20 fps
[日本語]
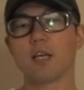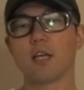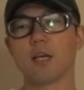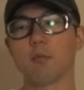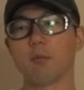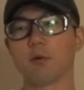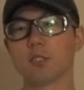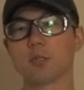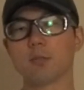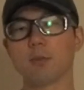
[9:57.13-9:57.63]

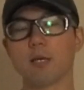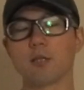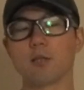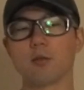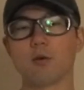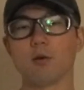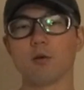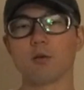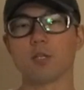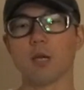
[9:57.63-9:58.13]
えー、
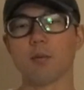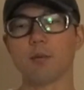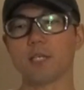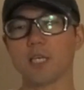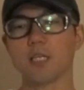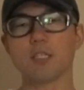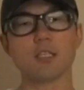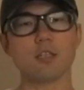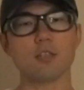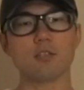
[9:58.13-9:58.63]
モスマンの旅
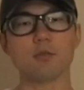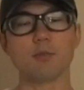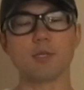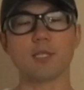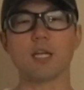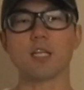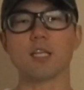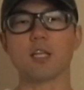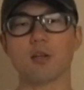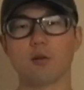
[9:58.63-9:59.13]
チャンネルみ
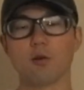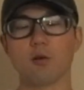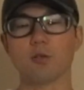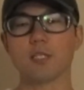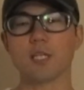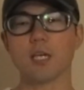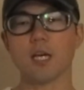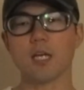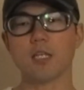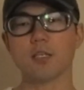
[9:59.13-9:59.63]
たいなのを
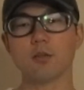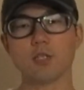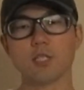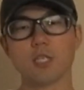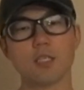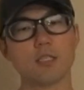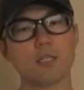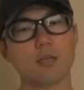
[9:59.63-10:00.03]
セカンドチャ